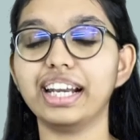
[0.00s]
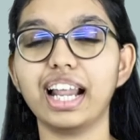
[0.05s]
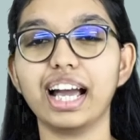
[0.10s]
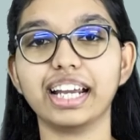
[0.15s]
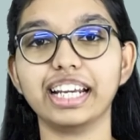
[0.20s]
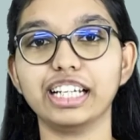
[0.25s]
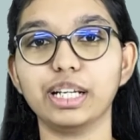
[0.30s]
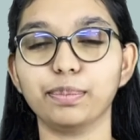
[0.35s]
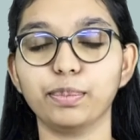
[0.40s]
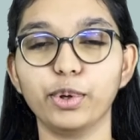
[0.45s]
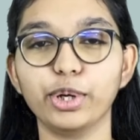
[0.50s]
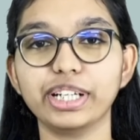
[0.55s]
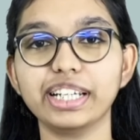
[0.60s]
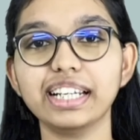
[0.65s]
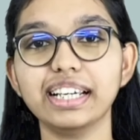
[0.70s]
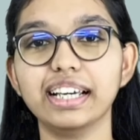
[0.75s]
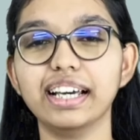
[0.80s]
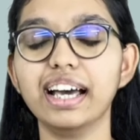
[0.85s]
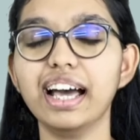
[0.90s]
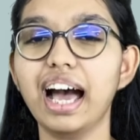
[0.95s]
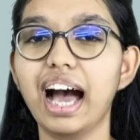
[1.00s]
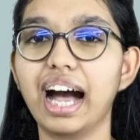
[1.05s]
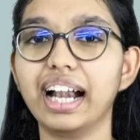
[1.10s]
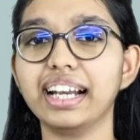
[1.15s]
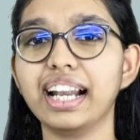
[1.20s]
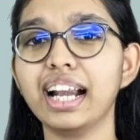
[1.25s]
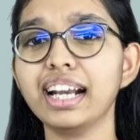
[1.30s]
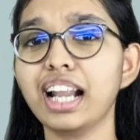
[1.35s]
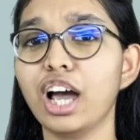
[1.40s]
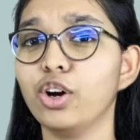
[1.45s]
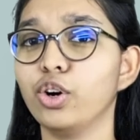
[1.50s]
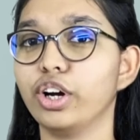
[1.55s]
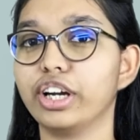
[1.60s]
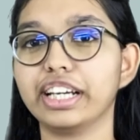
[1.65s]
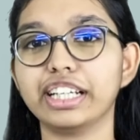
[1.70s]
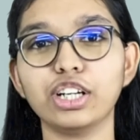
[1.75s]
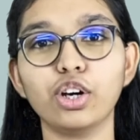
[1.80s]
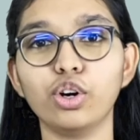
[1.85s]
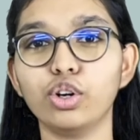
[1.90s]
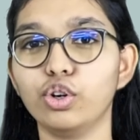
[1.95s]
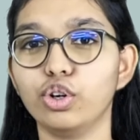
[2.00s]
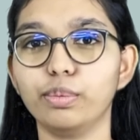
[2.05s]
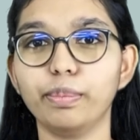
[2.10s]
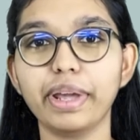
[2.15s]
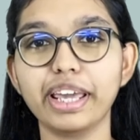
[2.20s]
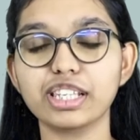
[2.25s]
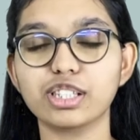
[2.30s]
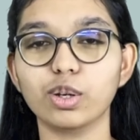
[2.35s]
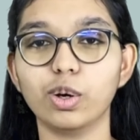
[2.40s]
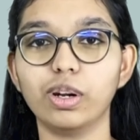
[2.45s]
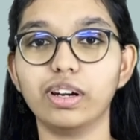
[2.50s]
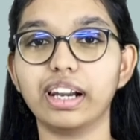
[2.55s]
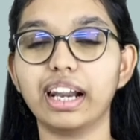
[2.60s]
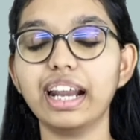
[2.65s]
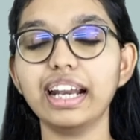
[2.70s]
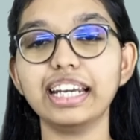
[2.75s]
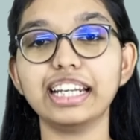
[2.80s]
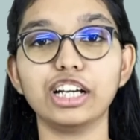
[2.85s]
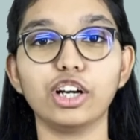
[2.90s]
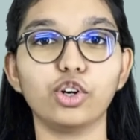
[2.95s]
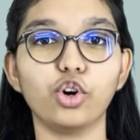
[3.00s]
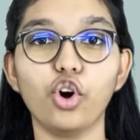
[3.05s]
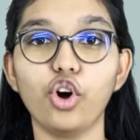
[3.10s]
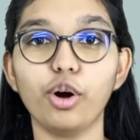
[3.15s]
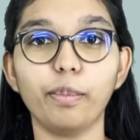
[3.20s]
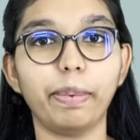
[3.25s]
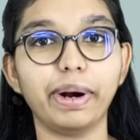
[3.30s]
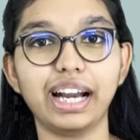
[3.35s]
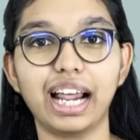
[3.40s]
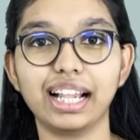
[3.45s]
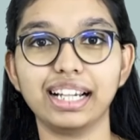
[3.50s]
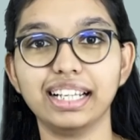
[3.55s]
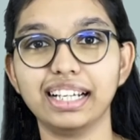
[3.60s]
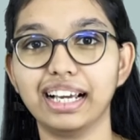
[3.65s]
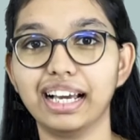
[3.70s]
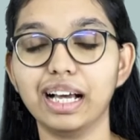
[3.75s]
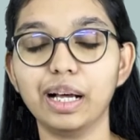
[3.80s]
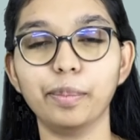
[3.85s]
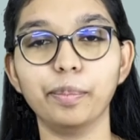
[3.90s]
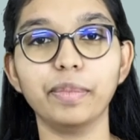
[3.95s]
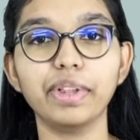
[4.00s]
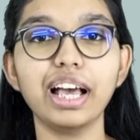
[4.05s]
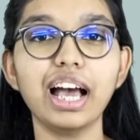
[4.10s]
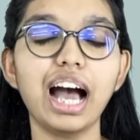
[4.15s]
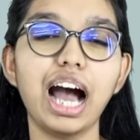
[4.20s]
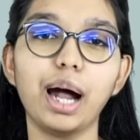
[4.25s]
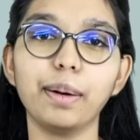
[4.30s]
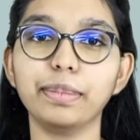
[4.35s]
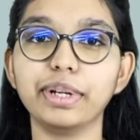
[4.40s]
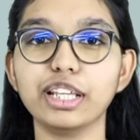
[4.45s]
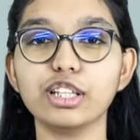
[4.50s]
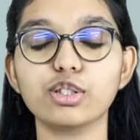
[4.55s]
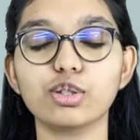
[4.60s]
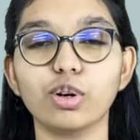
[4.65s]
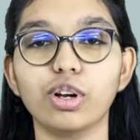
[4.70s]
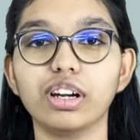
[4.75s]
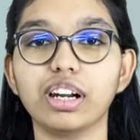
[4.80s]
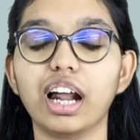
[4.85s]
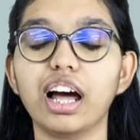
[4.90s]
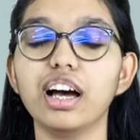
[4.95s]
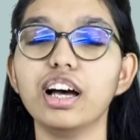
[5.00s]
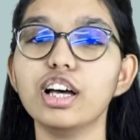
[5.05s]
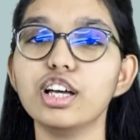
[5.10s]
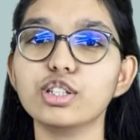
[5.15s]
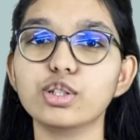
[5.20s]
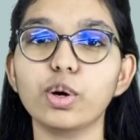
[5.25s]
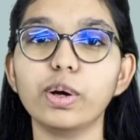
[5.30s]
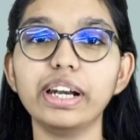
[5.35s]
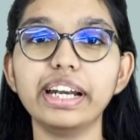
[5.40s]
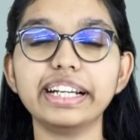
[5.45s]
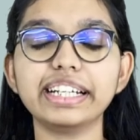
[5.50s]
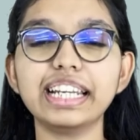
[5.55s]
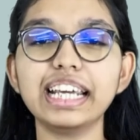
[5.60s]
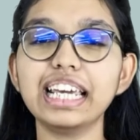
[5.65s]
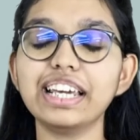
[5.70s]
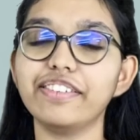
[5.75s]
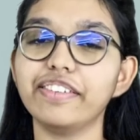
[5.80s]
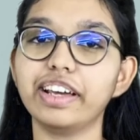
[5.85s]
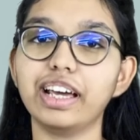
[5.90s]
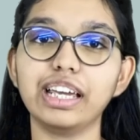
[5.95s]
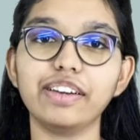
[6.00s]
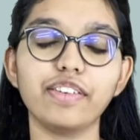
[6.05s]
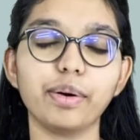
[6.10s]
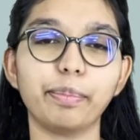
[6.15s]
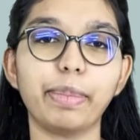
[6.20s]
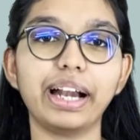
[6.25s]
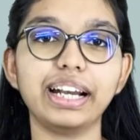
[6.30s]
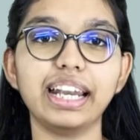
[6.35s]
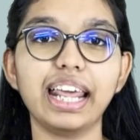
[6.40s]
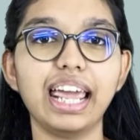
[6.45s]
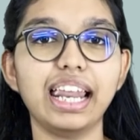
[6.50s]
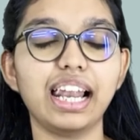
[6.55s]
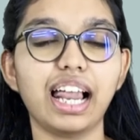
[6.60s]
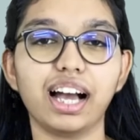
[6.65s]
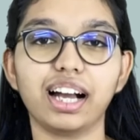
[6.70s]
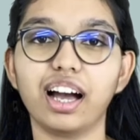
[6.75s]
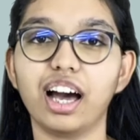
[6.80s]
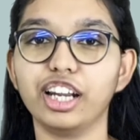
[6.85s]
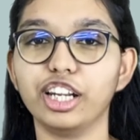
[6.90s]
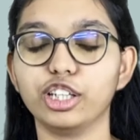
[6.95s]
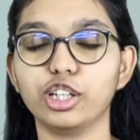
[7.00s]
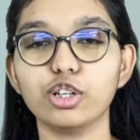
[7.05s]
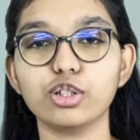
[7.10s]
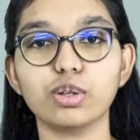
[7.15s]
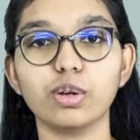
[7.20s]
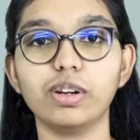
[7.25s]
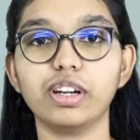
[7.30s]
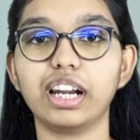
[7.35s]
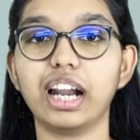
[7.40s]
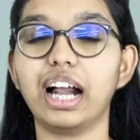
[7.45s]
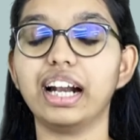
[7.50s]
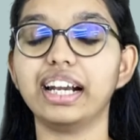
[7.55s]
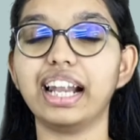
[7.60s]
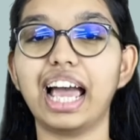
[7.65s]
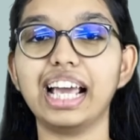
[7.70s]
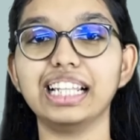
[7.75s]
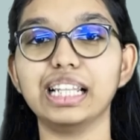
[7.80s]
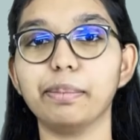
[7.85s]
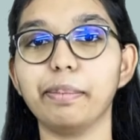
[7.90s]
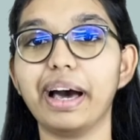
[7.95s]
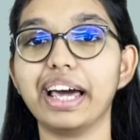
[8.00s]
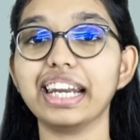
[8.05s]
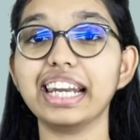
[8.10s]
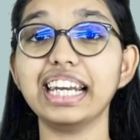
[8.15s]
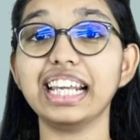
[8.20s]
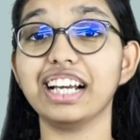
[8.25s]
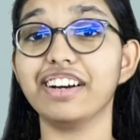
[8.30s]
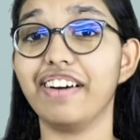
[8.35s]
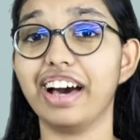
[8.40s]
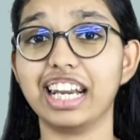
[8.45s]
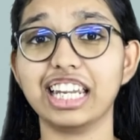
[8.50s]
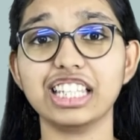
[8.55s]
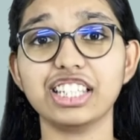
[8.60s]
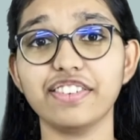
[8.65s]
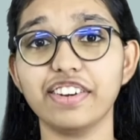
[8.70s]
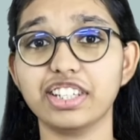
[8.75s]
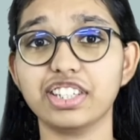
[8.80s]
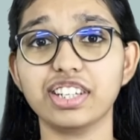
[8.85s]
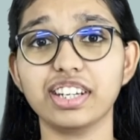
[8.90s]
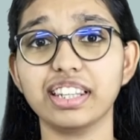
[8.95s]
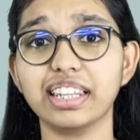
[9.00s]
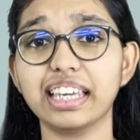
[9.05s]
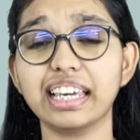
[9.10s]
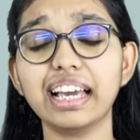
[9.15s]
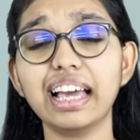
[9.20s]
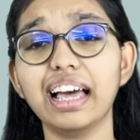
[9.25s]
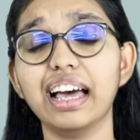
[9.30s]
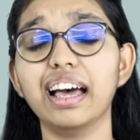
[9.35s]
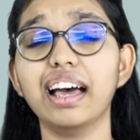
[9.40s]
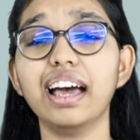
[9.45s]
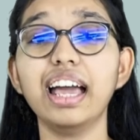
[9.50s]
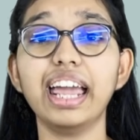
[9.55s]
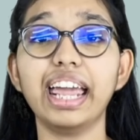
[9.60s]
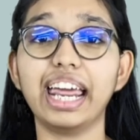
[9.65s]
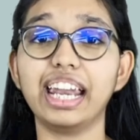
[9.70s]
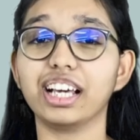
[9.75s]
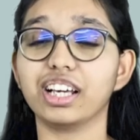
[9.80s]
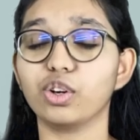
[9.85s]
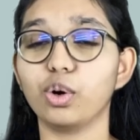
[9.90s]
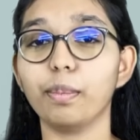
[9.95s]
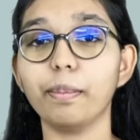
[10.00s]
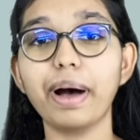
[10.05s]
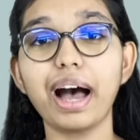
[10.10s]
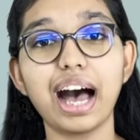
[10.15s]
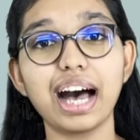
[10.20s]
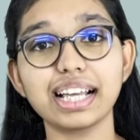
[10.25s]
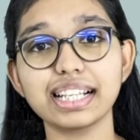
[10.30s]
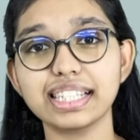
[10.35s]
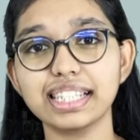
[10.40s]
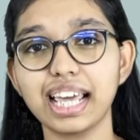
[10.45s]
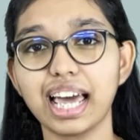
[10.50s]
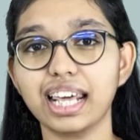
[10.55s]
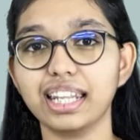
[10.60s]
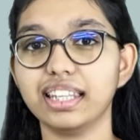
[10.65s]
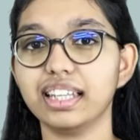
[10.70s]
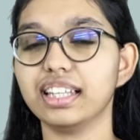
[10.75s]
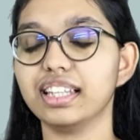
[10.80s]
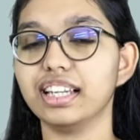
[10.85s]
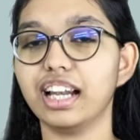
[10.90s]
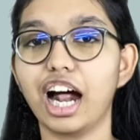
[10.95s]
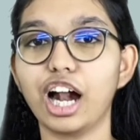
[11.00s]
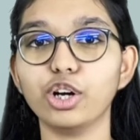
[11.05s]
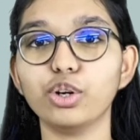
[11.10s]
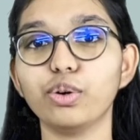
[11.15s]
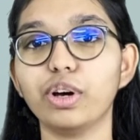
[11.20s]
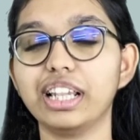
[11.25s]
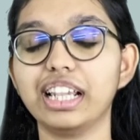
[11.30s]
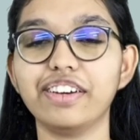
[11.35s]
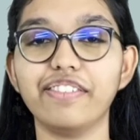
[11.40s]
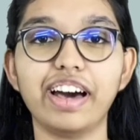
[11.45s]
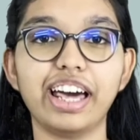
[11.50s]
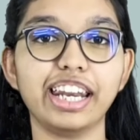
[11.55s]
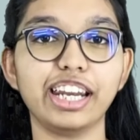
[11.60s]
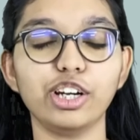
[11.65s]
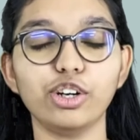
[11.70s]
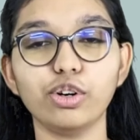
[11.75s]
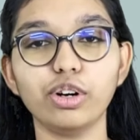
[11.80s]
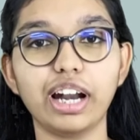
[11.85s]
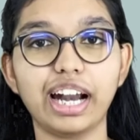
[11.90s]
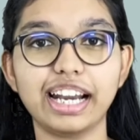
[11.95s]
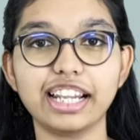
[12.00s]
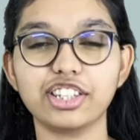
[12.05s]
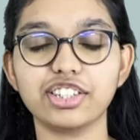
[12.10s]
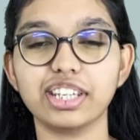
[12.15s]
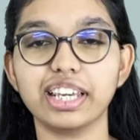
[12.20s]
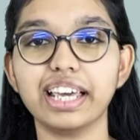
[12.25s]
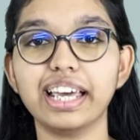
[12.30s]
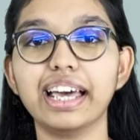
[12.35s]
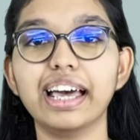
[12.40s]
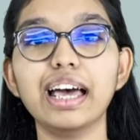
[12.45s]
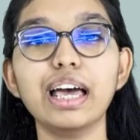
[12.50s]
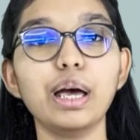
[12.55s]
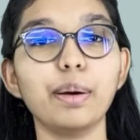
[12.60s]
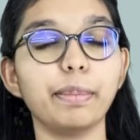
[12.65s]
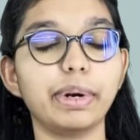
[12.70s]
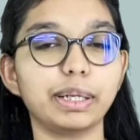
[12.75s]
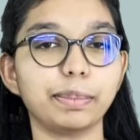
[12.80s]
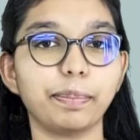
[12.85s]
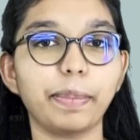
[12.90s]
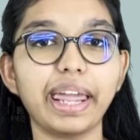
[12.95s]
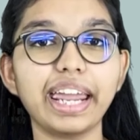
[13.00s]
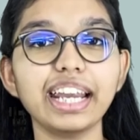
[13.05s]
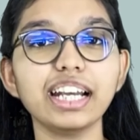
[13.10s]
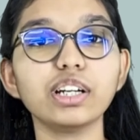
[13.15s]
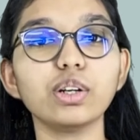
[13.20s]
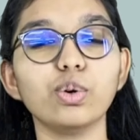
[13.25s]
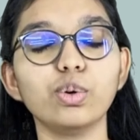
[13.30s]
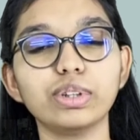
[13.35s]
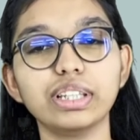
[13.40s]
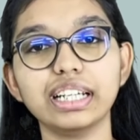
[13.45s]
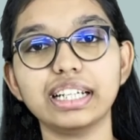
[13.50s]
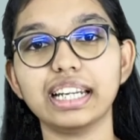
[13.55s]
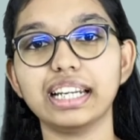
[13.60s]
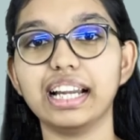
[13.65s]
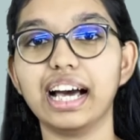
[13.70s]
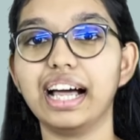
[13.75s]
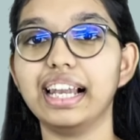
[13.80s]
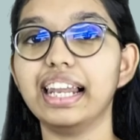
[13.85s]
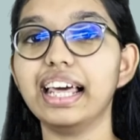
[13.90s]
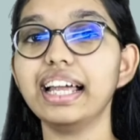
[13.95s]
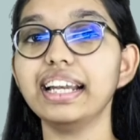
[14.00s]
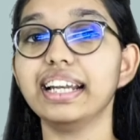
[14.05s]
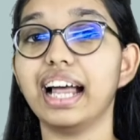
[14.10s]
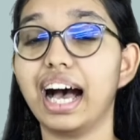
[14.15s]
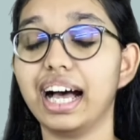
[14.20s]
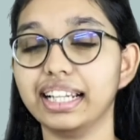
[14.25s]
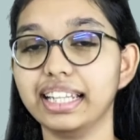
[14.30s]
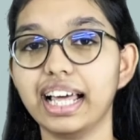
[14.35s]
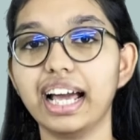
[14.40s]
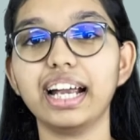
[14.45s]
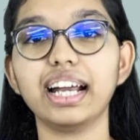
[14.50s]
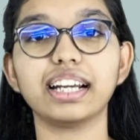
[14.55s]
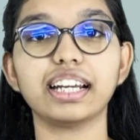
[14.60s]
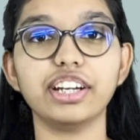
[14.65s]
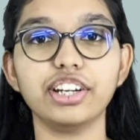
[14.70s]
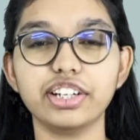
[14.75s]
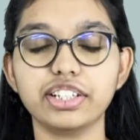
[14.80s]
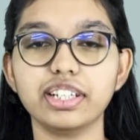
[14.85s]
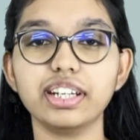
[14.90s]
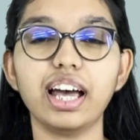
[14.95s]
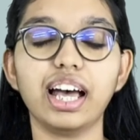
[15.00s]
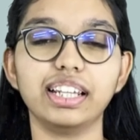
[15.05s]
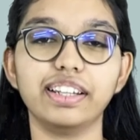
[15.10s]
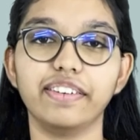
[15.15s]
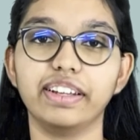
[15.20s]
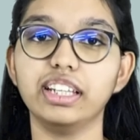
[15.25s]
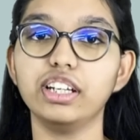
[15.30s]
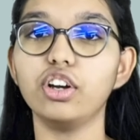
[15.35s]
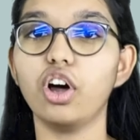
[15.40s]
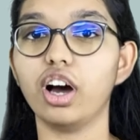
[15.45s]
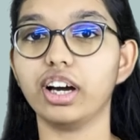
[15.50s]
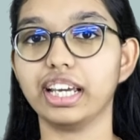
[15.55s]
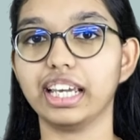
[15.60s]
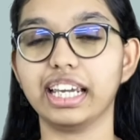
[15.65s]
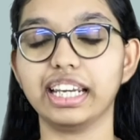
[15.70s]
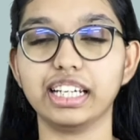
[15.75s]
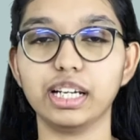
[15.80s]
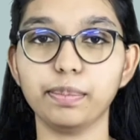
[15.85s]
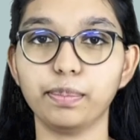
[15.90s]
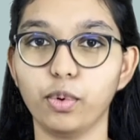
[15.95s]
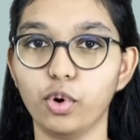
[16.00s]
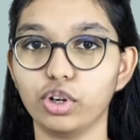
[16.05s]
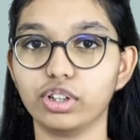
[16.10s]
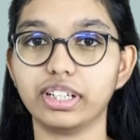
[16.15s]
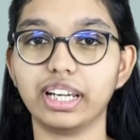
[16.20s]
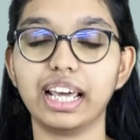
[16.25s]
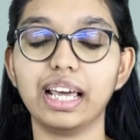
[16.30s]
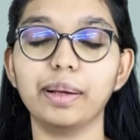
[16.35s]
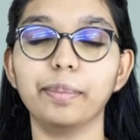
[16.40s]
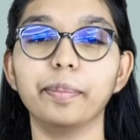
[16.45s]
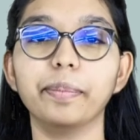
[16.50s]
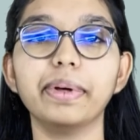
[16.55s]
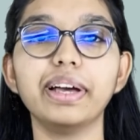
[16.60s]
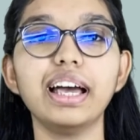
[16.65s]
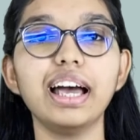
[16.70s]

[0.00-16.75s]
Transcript: அண்ணா கிட்ட போயிட்டு அண்ணா நான் உங்ககிட்ட ஒரு உண்மையை சொல்கிறேன் நீங்கள் கோவப்படாதீங்க வரைஞ்சிடுங்க அப்படின்னு சொல்கிறான் சொல்லிட்டு இவ இவ பண்ண எல்லா காரியத்தையும் சொல்கிறான் நான் இந்த மாதிரி நீங்கள் வரைஞ்சி வச்சுருந்தீங்க எனக்கு ரொம்ப ஆசையாக இருந்தது நானும் அதில் வரையணும்னு நினச்சேன் பட் பெயிண்ட் ஊற்றிட்டனால நான் தான் கிழிச்சு அதை வந்து டாகி கிட்டே போட்டேன்